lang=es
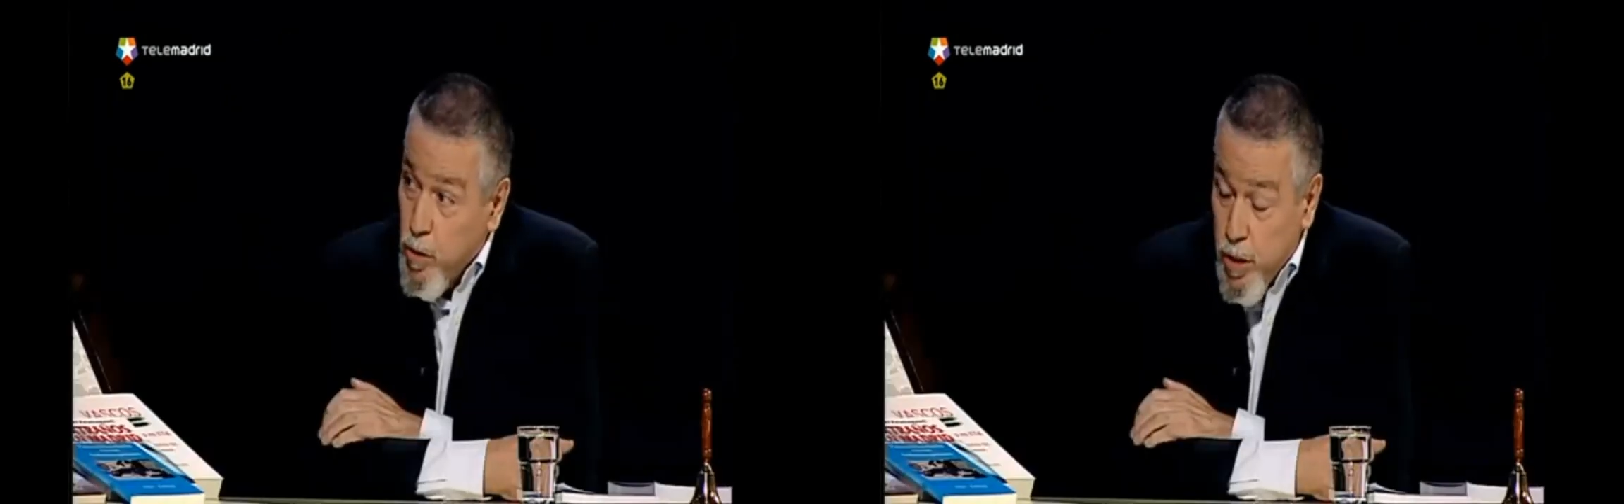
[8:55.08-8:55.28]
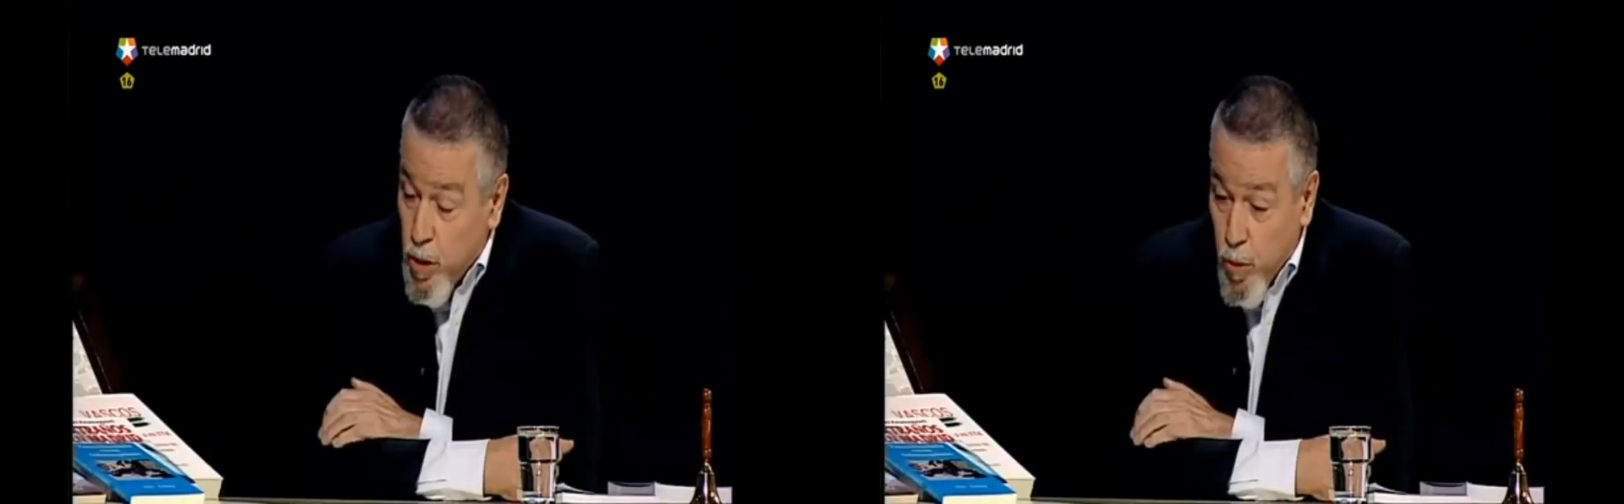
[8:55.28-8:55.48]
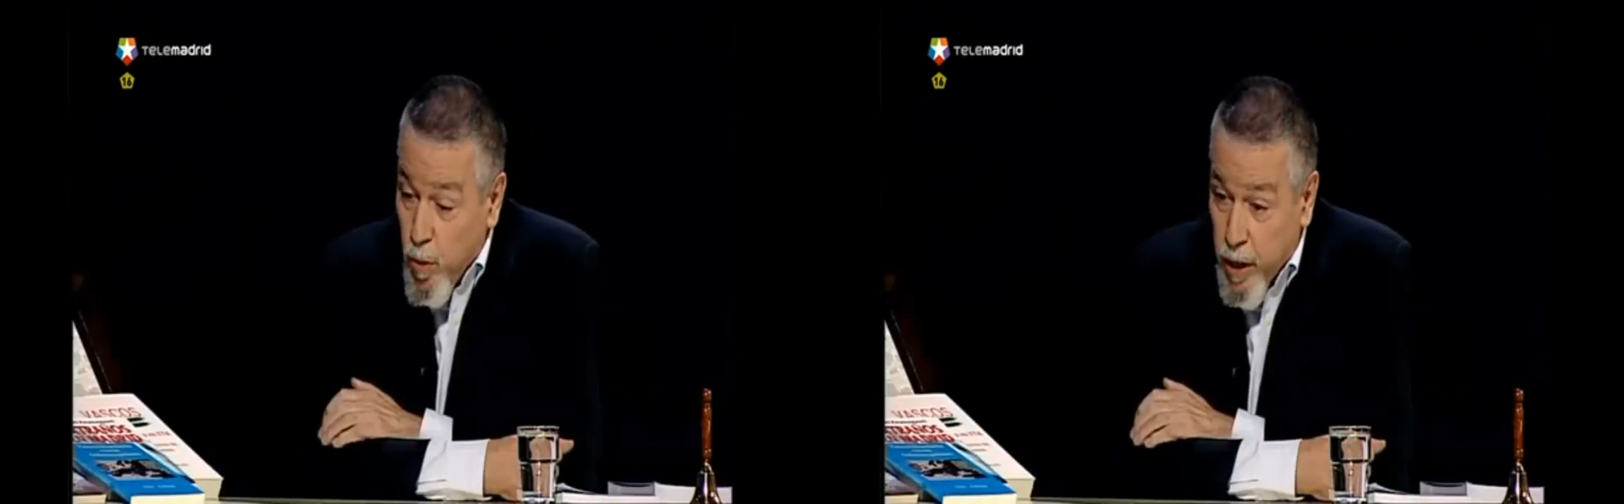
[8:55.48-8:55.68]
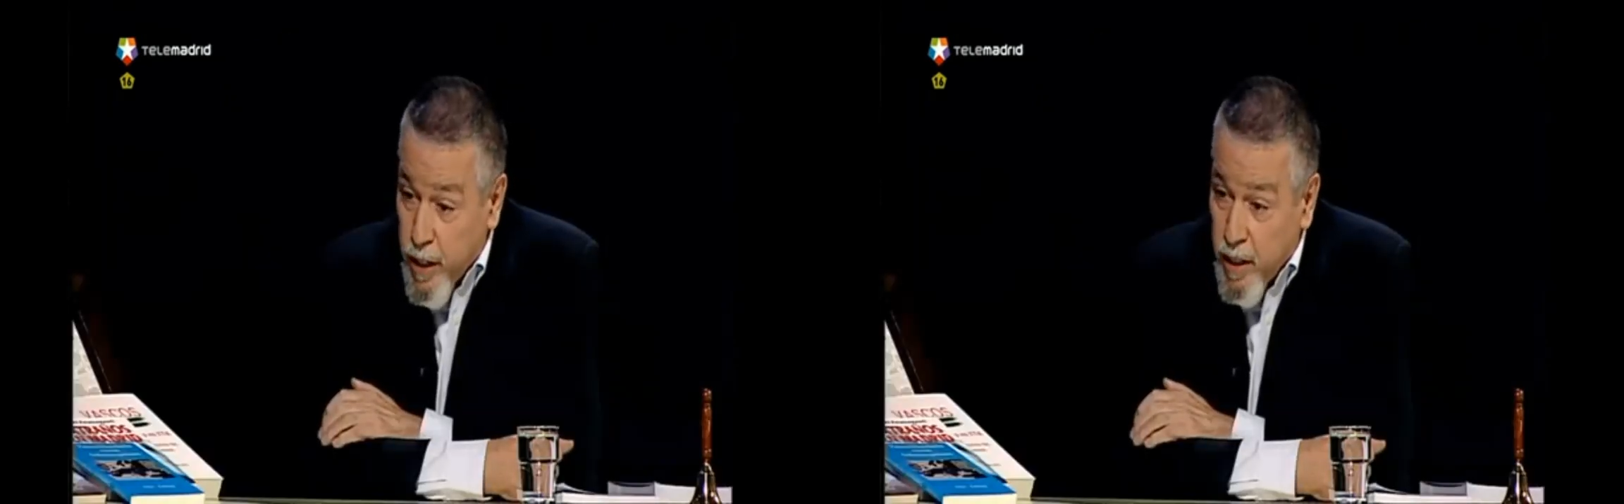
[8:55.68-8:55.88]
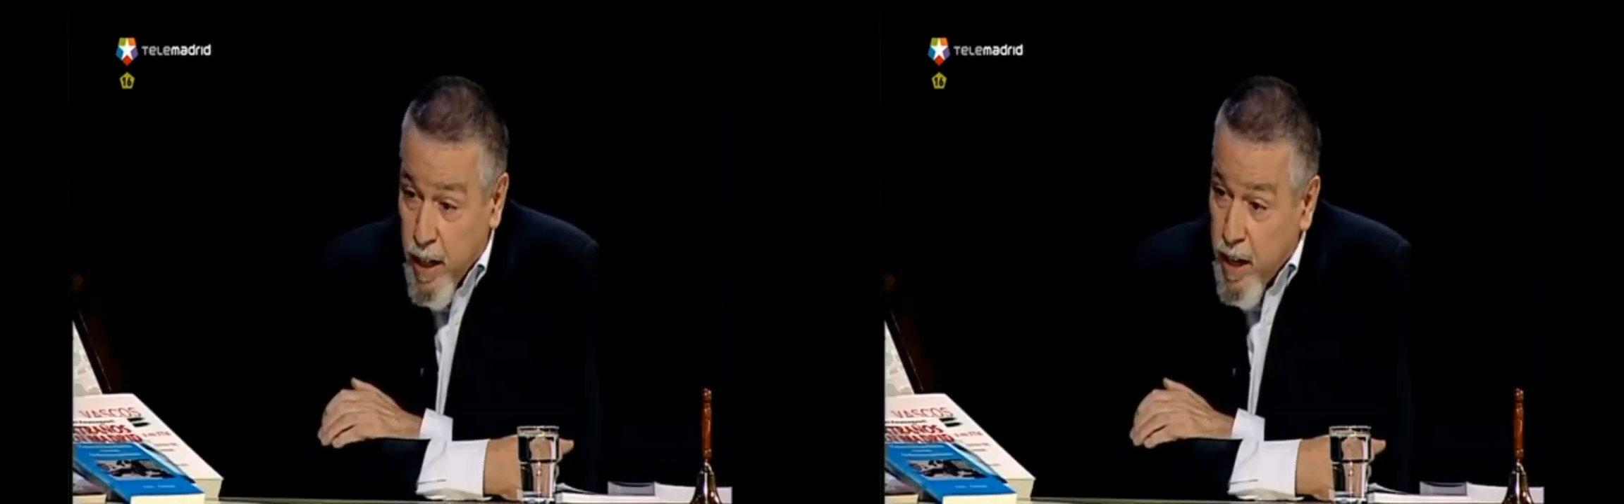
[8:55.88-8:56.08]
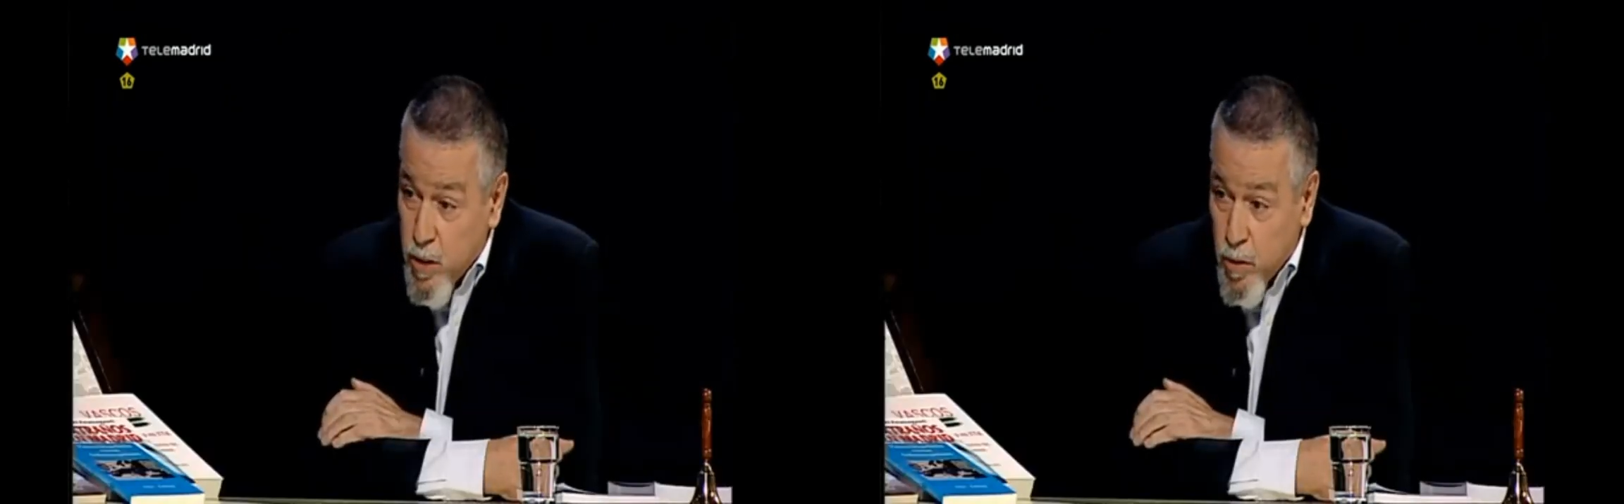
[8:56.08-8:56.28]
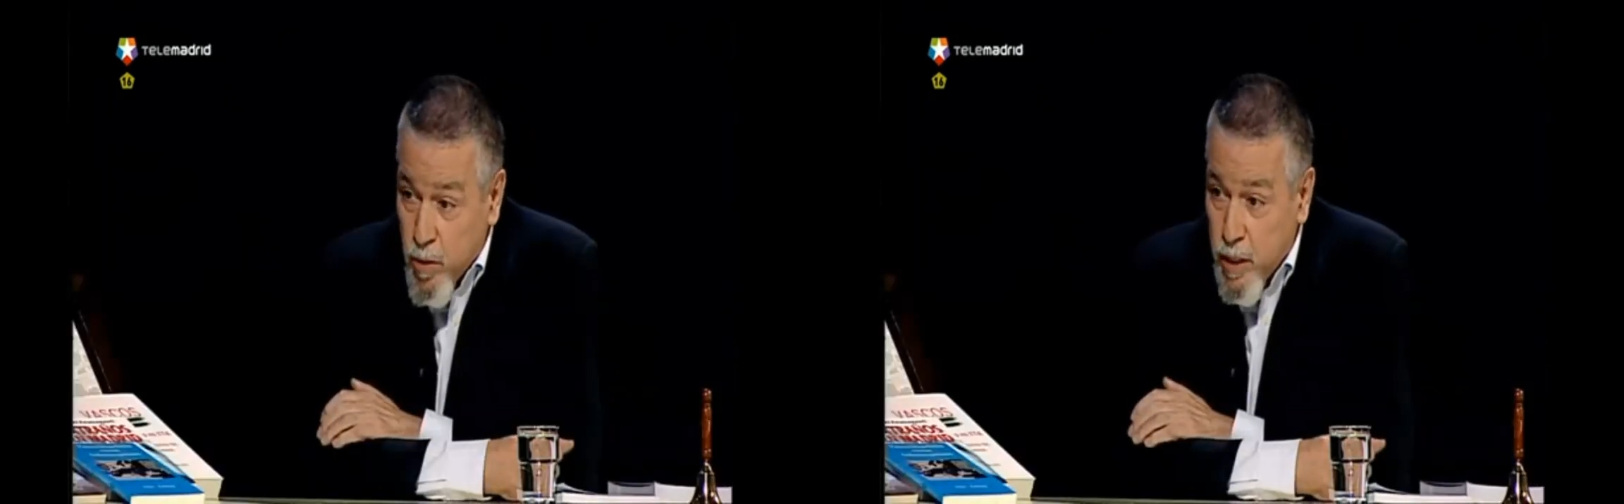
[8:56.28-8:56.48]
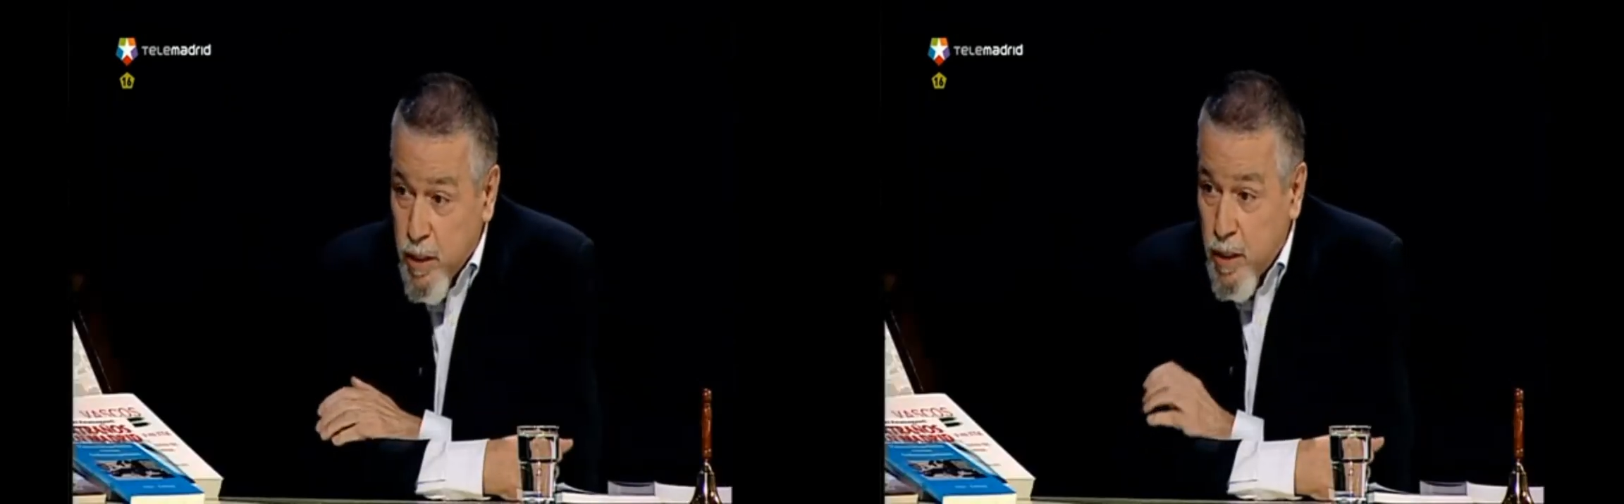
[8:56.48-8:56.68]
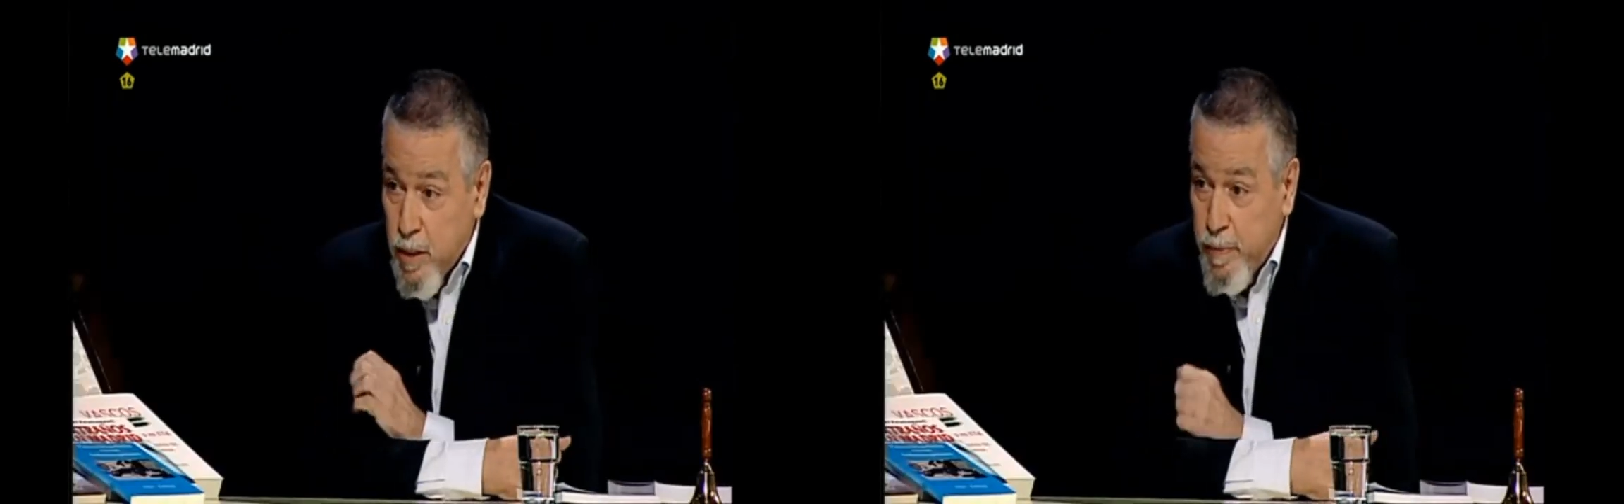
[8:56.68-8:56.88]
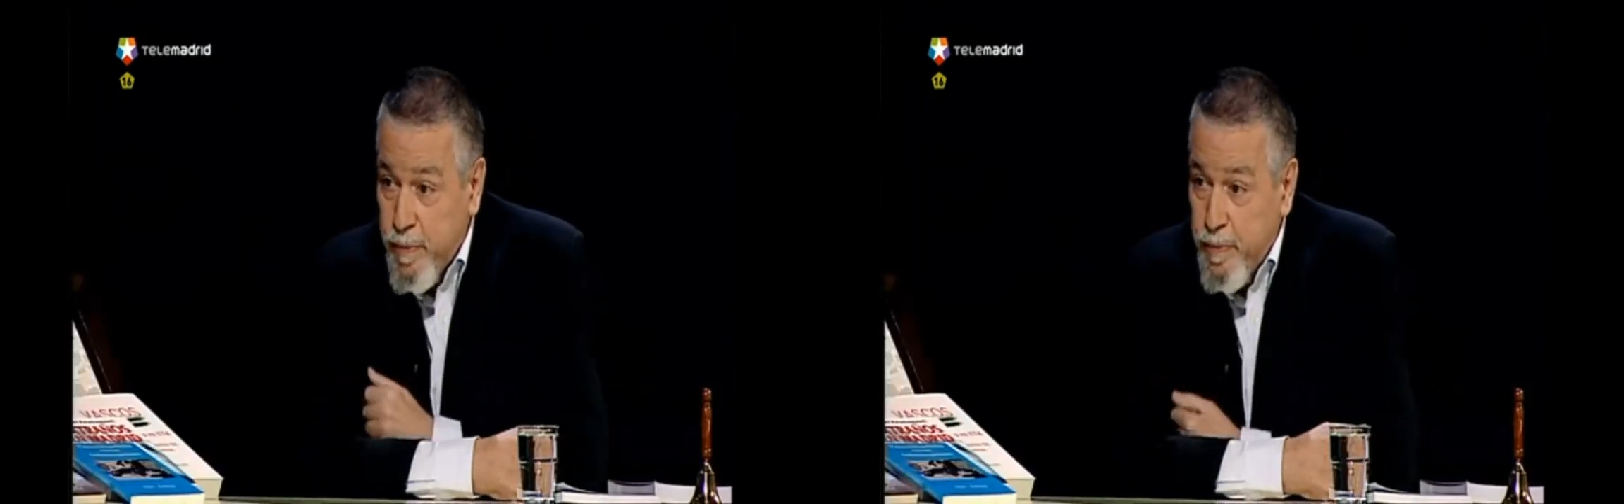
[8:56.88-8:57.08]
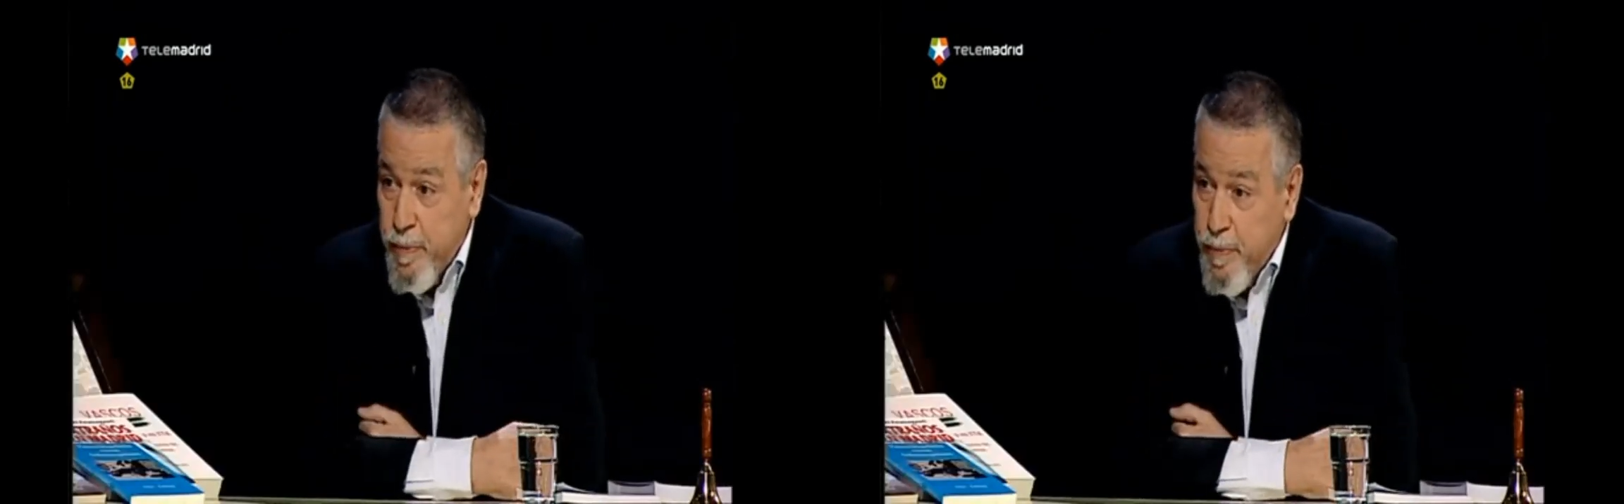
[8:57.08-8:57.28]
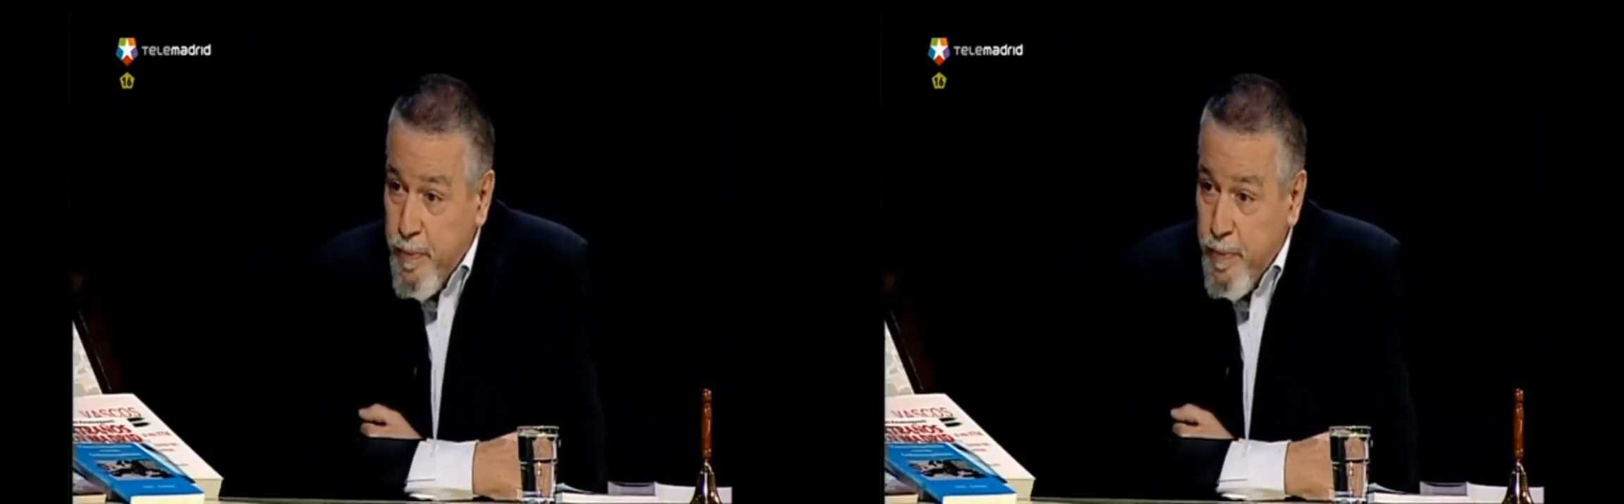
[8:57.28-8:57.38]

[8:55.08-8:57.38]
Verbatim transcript: en ello. lo, que quería,